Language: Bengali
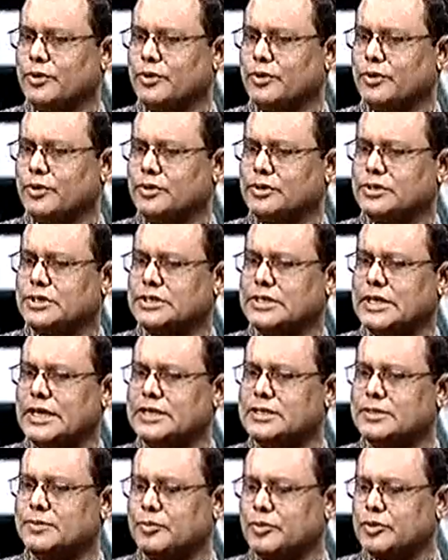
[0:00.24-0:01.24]
আচ্ছা, এই যে
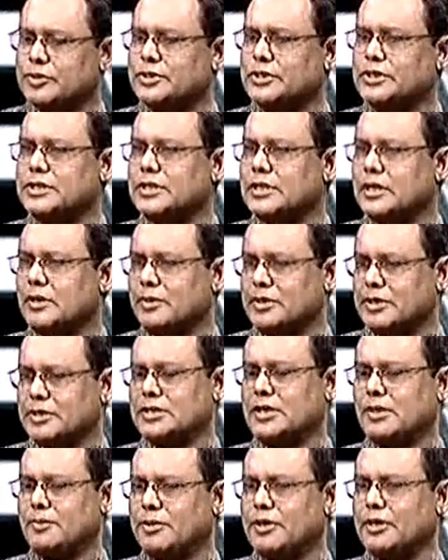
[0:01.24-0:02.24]
পরিস্থিতিটা আমাদের
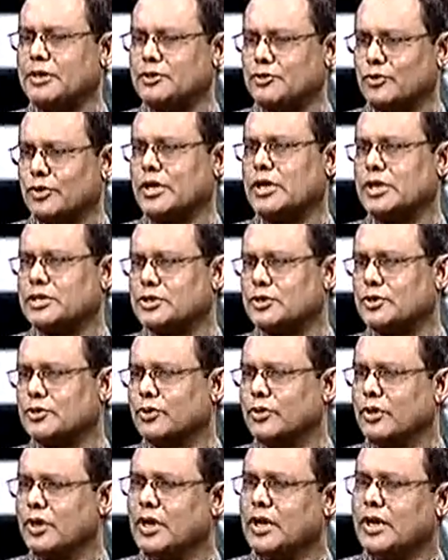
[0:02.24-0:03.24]
সামনে চলে আসলো
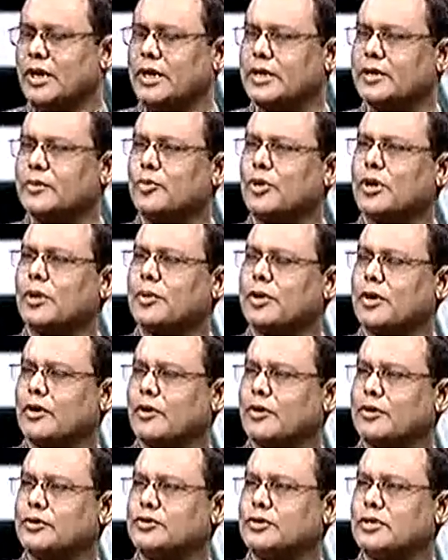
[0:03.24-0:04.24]
এটা মোকাবেলা করার
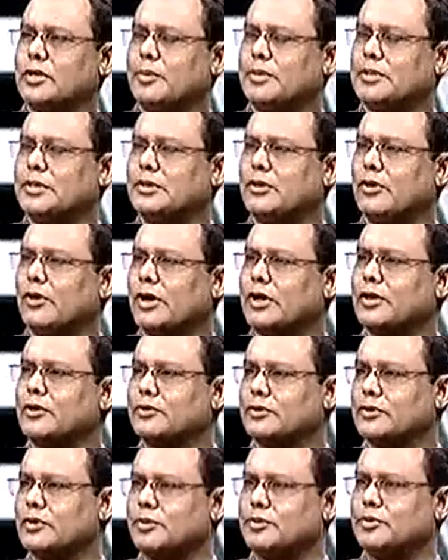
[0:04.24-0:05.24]
জন্য আমাদের লড়াই করতে
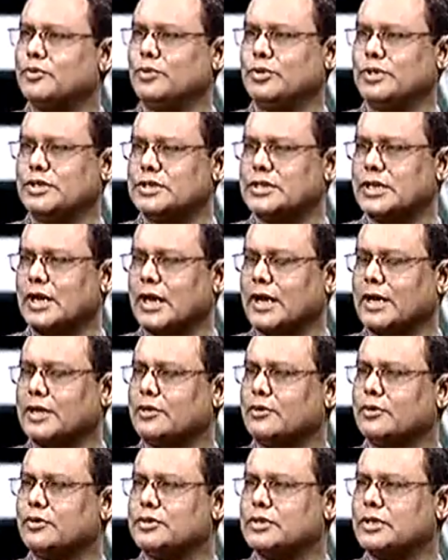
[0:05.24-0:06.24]
হবে দুইটি জায়গায় একটি
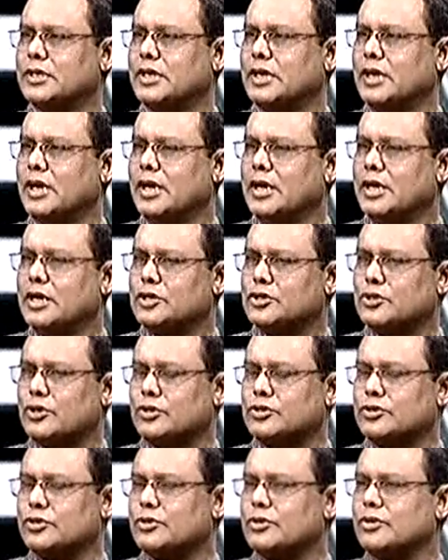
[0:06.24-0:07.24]
হচ্ছে
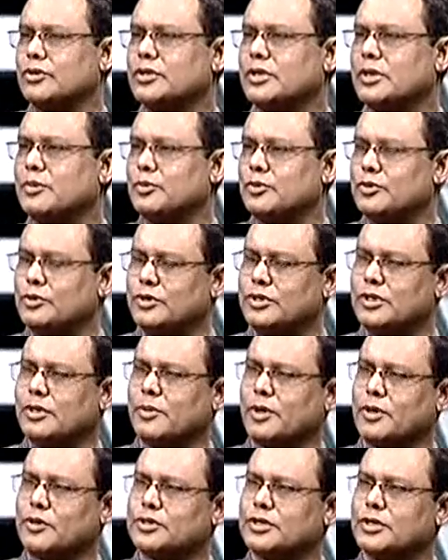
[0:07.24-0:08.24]
সচেতনতার মধ্য দিয়ে
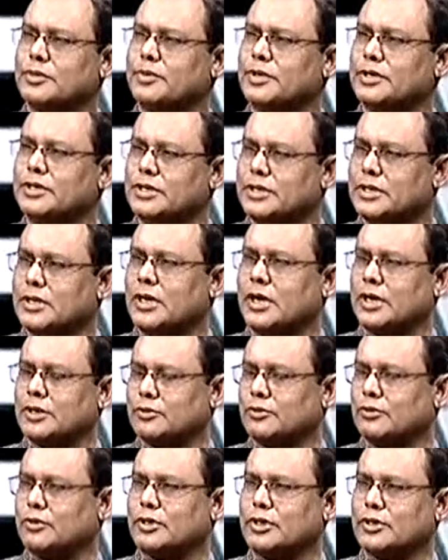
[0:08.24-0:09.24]
মানুষের ভীতিটা
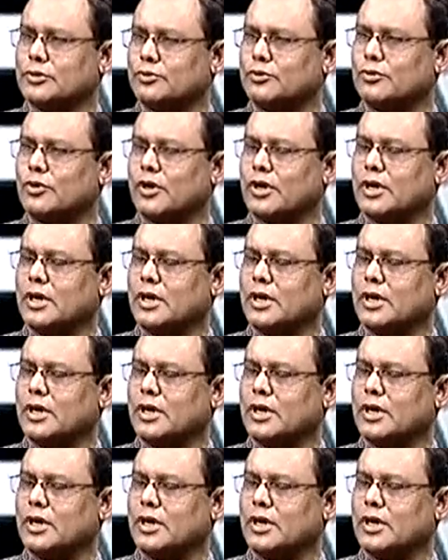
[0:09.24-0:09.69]
আতঙ্কটা দূর করা